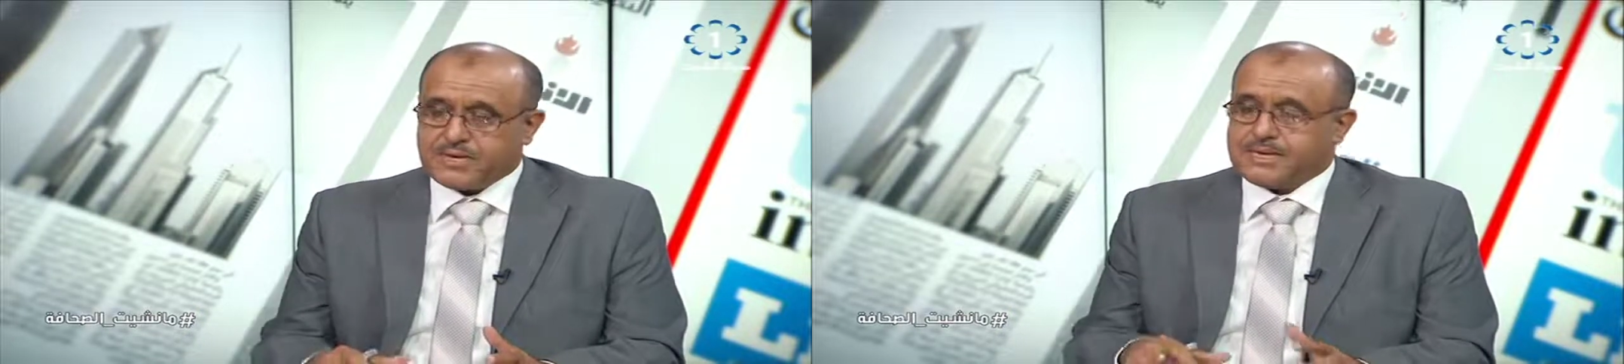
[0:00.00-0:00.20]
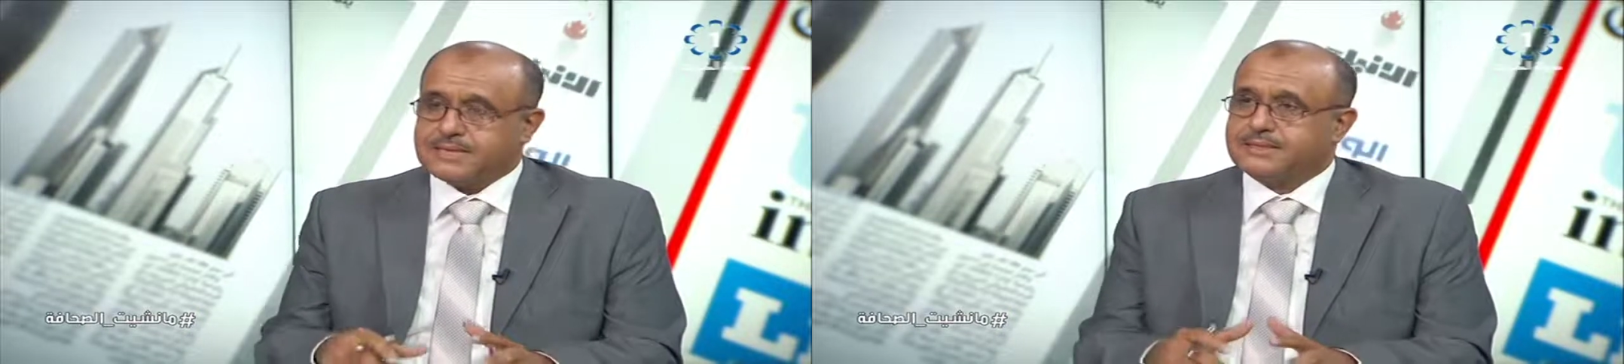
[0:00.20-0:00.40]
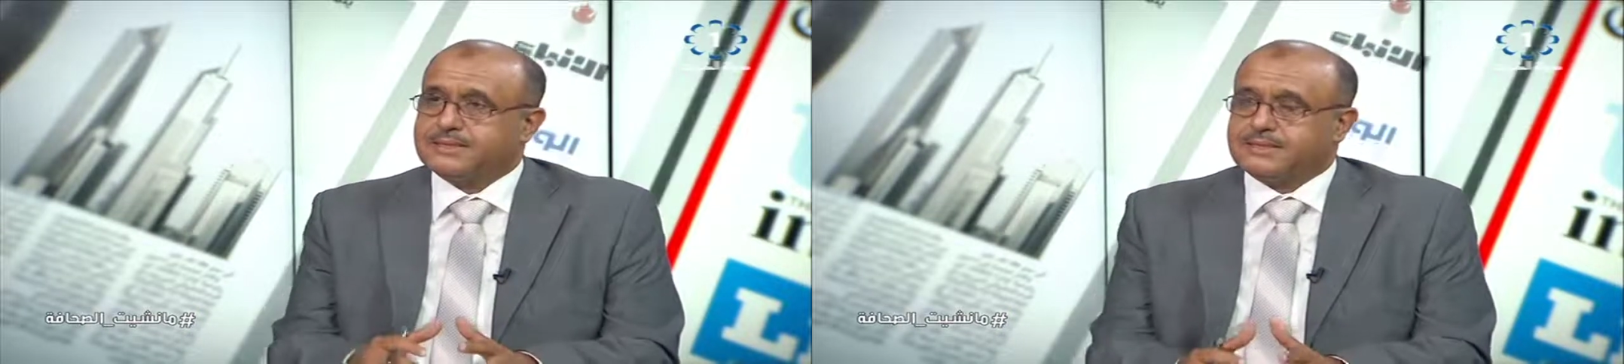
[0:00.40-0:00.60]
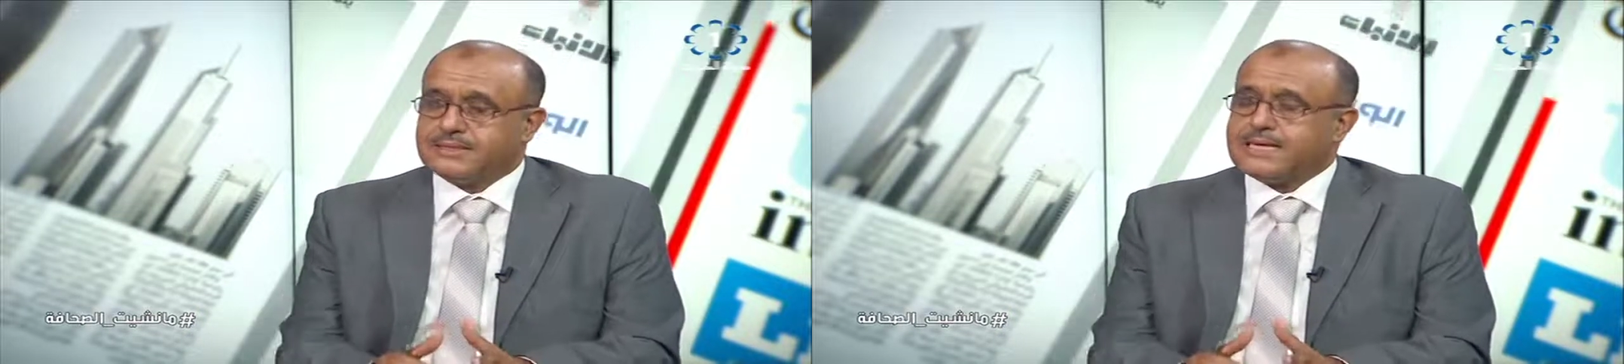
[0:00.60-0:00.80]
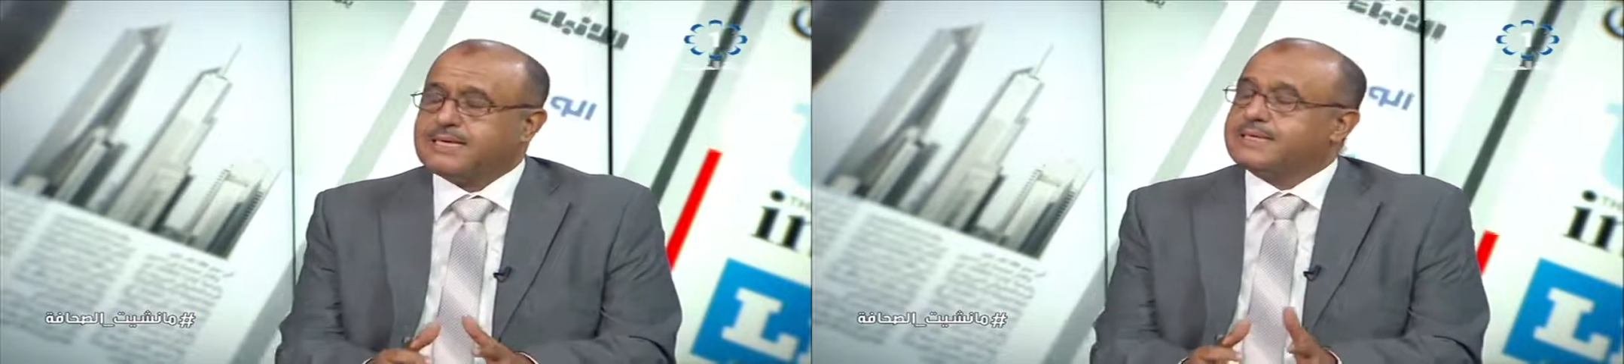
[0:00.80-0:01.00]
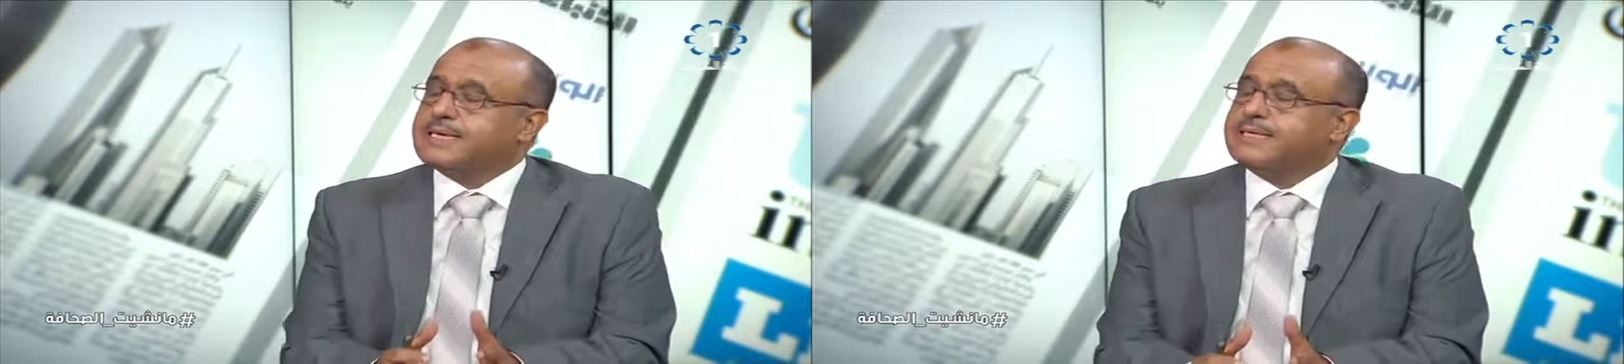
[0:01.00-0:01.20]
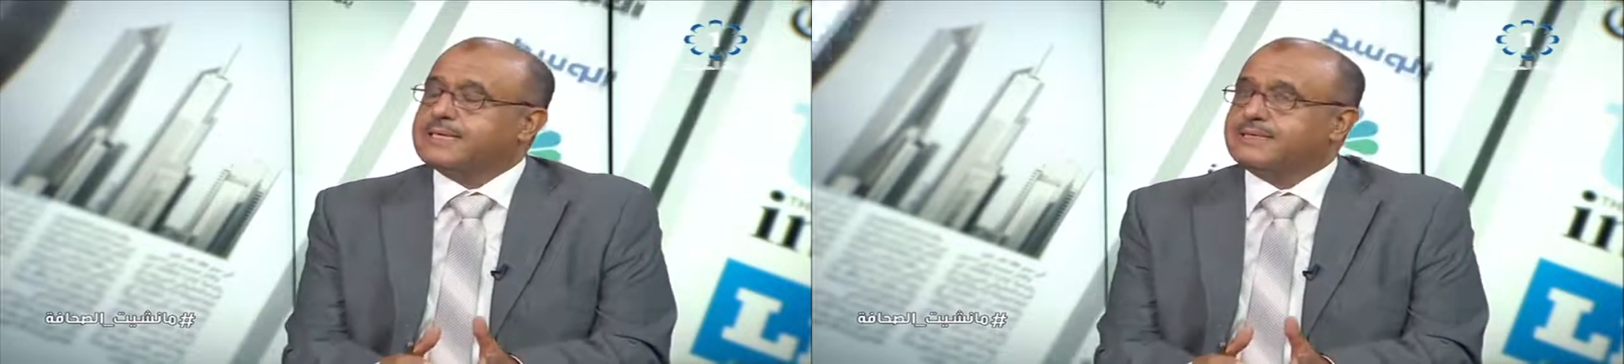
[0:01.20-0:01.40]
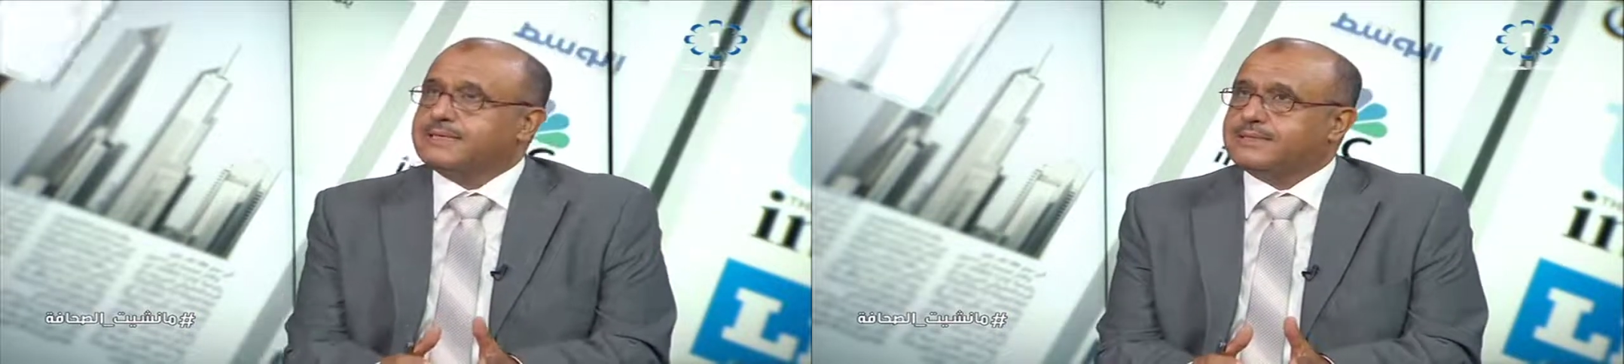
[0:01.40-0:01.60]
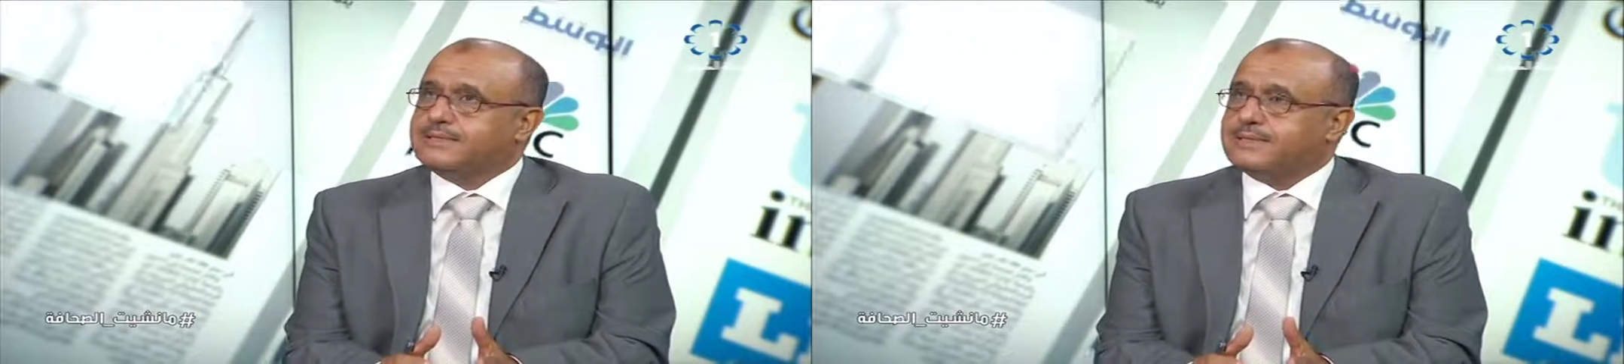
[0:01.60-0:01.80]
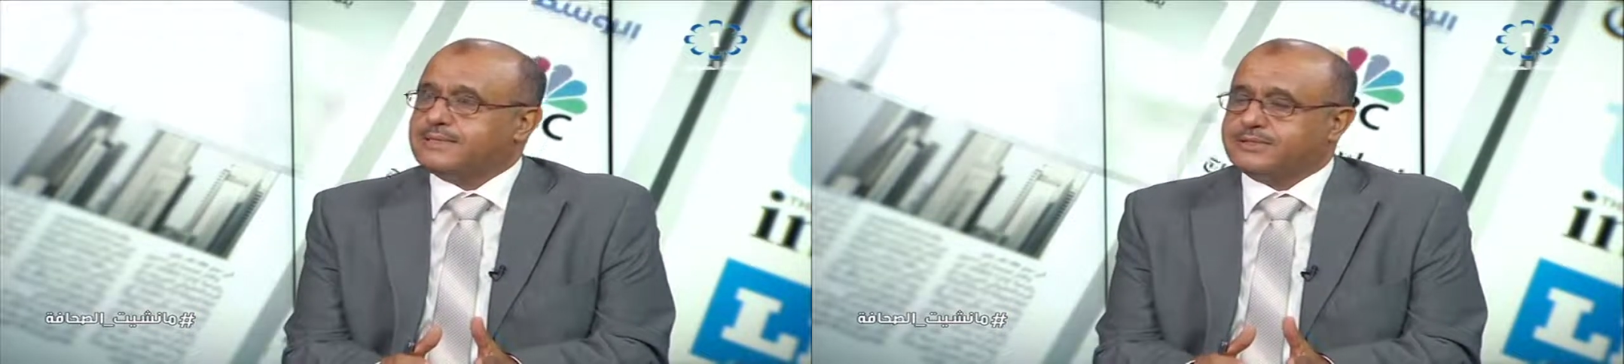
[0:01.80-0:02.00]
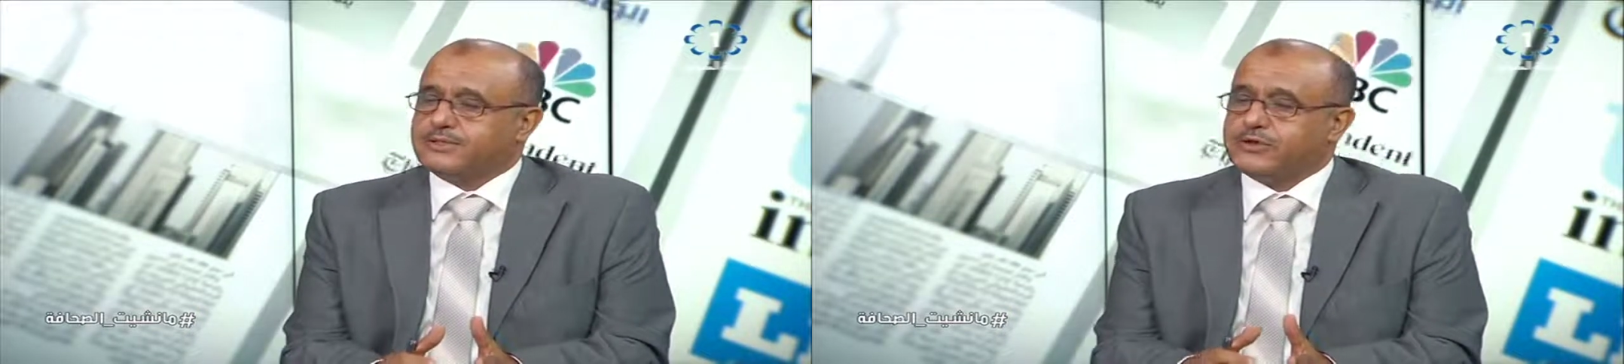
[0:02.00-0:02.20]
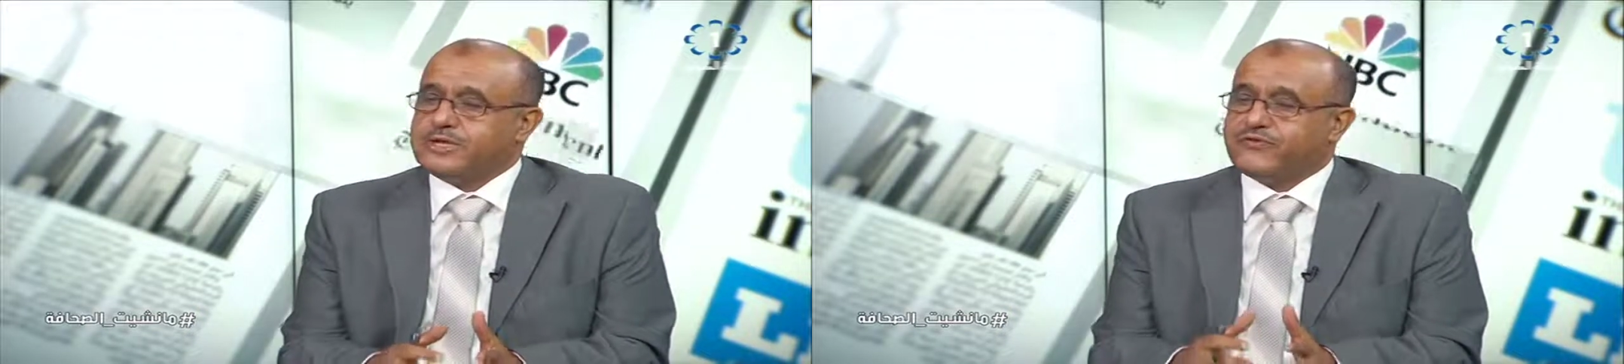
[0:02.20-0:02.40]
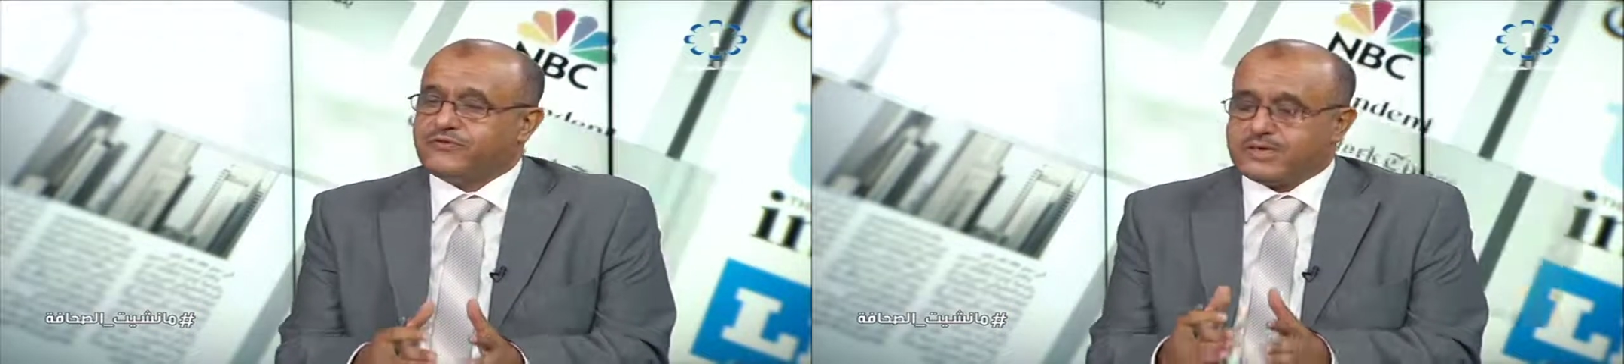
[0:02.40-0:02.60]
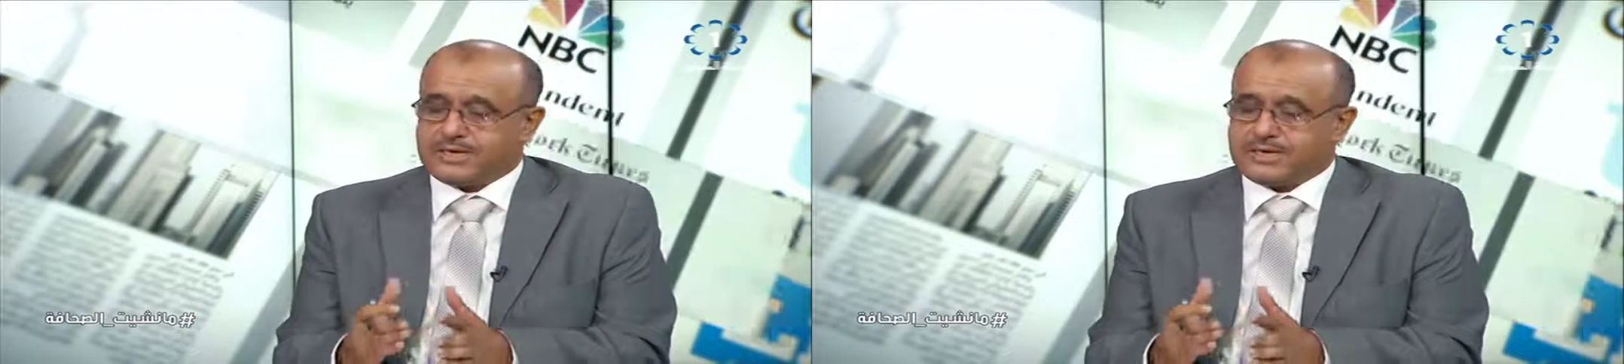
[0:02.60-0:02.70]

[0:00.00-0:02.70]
استطاعت أن أن تضيف